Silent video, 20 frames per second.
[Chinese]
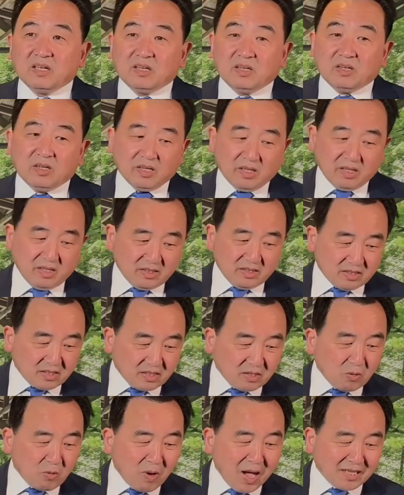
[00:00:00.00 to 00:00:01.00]
呃，这
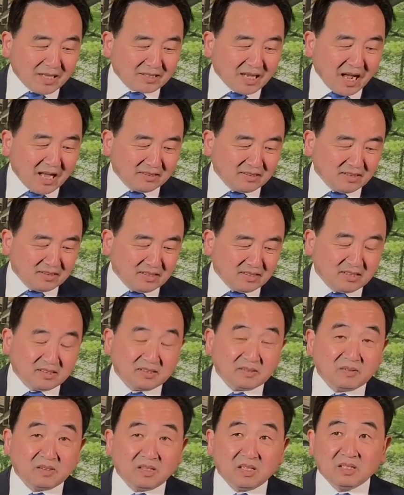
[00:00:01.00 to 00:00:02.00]
个话谈的呢，
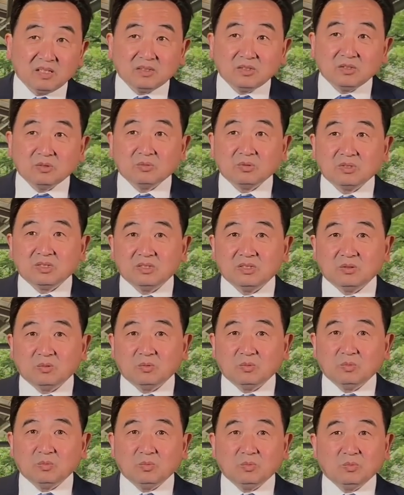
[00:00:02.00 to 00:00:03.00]
呃，就是
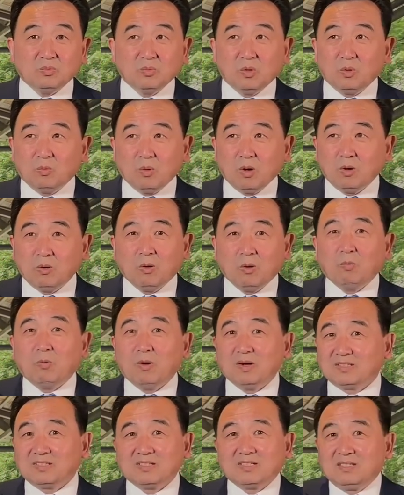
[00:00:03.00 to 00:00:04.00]
我我我
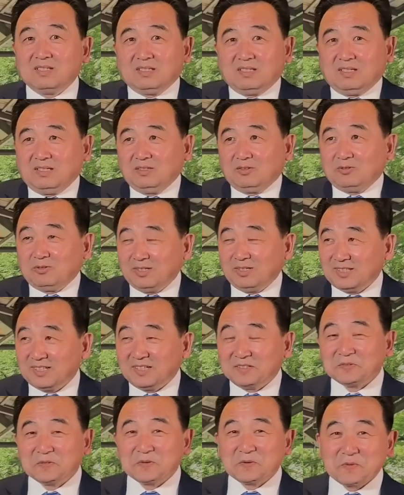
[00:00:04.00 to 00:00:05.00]
我自己觉
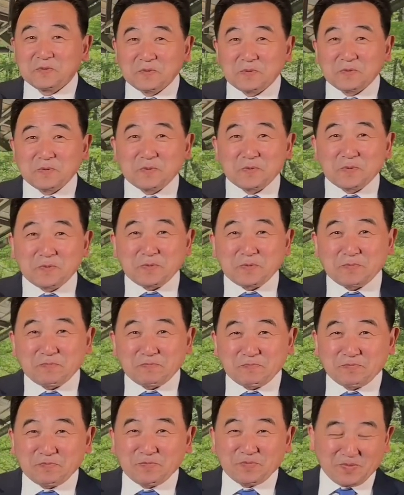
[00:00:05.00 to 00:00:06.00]
得，
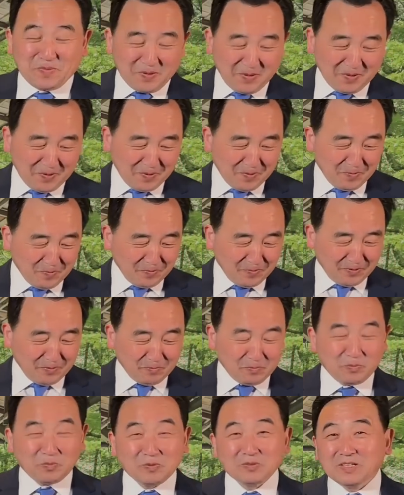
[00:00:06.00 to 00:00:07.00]
呃，
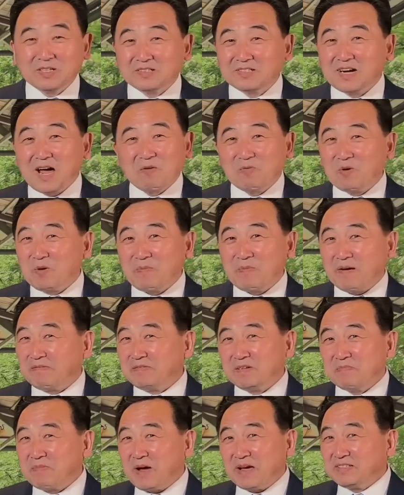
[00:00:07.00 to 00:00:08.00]
不能让我百分
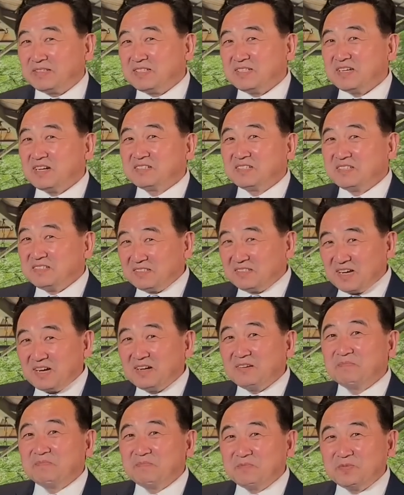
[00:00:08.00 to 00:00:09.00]
之百相信他。
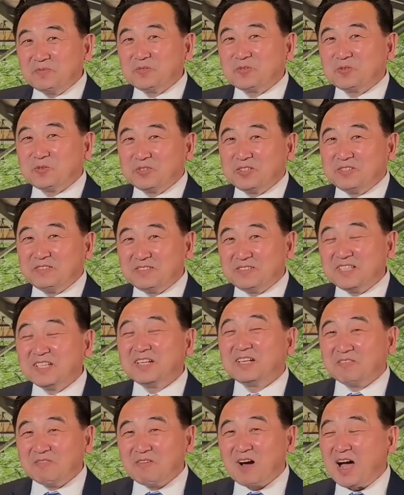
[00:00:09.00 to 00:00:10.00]
说句心
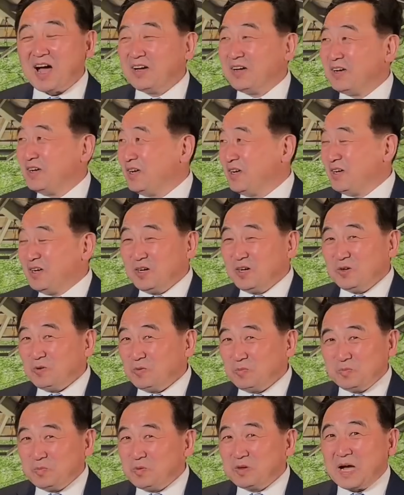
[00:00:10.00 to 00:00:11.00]
里话，
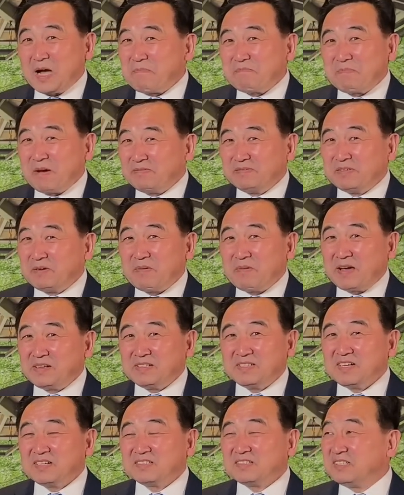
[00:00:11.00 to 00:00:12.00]
不敢百分之百
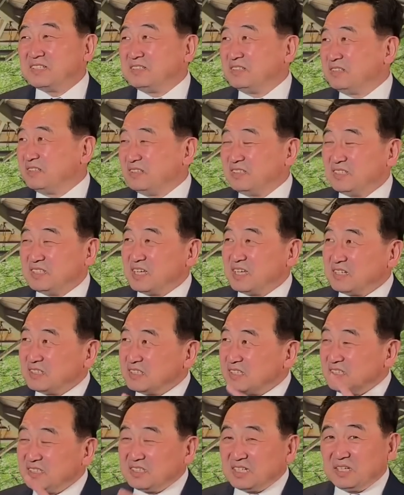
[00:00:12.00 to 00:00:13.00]
相信，相
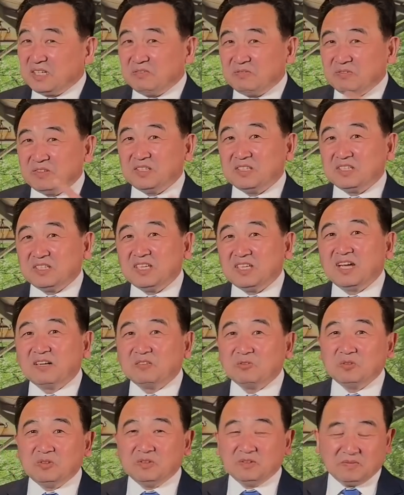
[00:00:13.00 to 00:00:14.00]
信这一份言论。